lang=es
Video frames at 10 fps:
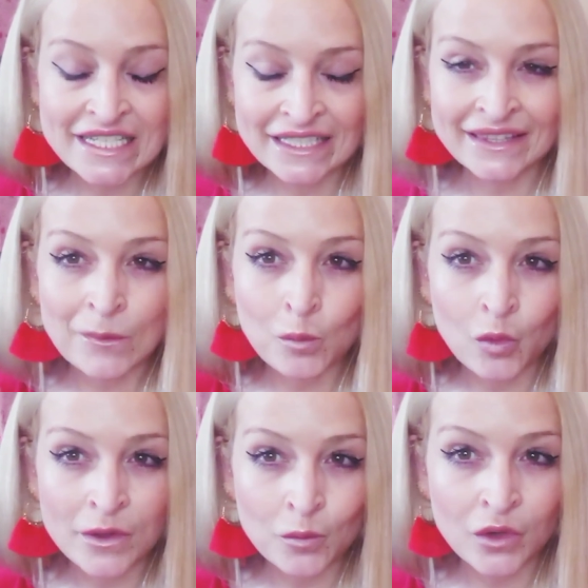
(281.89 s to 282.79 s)
sienta
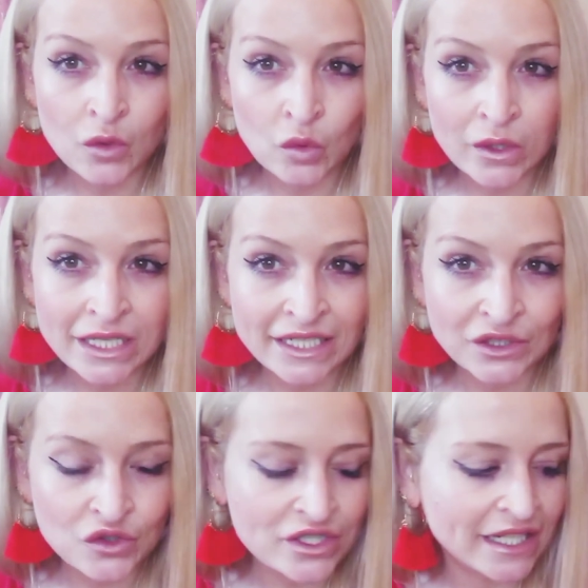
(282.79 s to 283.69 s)
muy, muy dulce ni
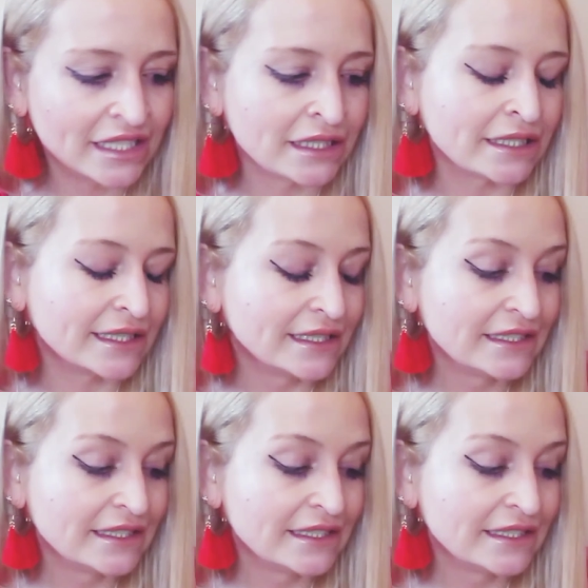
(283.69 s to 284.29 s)
atosigante.